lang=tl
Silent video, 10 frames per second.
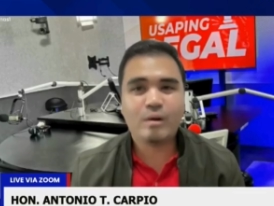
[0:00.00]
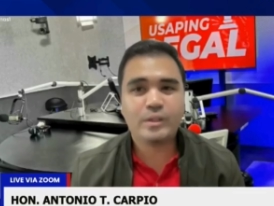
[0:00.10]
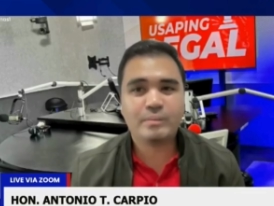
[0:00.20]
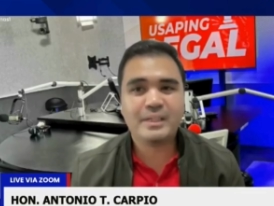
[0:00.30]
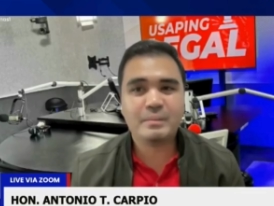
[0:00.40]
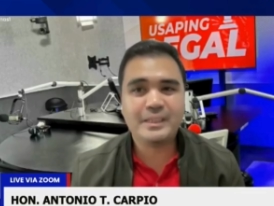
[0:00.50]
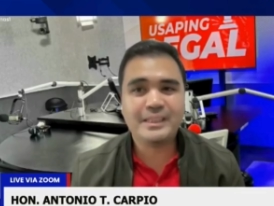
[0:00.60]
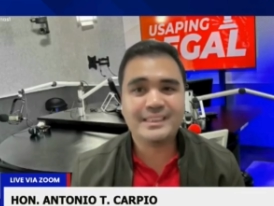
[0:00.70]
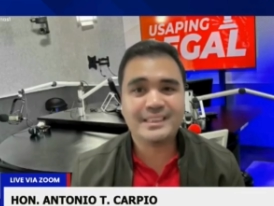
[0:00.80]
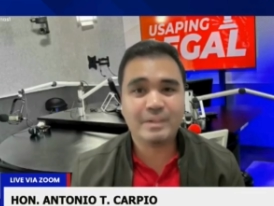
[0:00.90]
ho ng
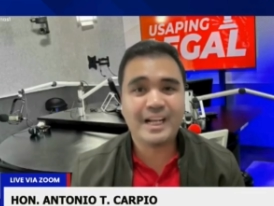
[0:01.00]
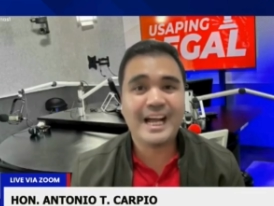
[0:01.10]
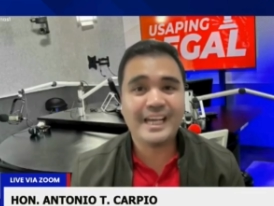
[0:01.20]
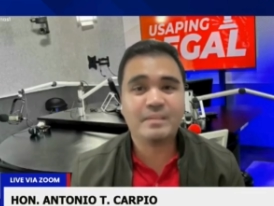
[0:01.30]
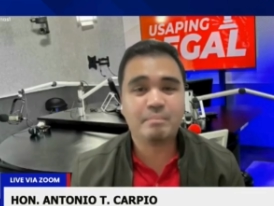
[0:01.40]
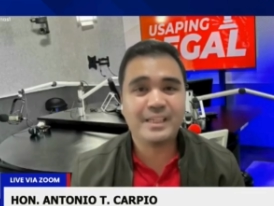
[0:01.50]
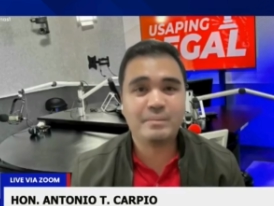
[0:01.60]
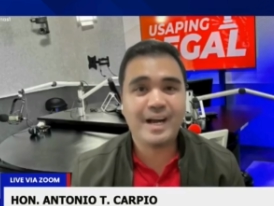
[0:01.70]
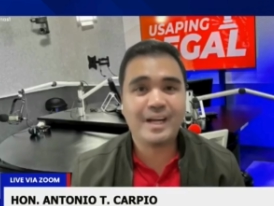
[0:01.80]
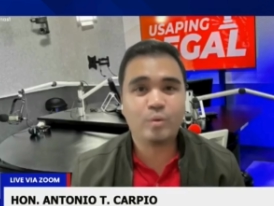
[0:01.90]
Pilipinas na maghain ng
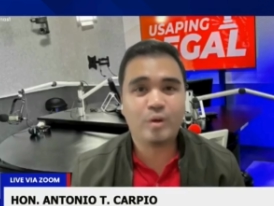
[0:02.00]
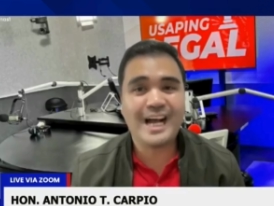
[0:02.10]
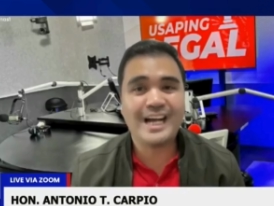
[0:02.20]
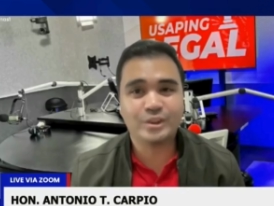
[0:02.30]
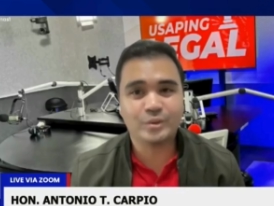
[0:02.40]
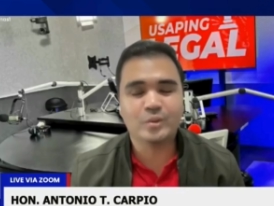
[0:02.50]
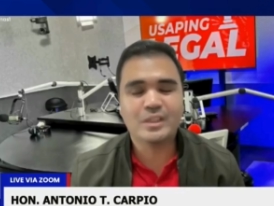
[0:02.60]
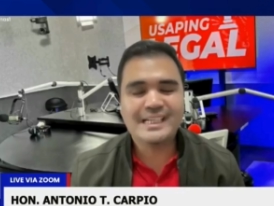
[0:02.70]
panibagong kaso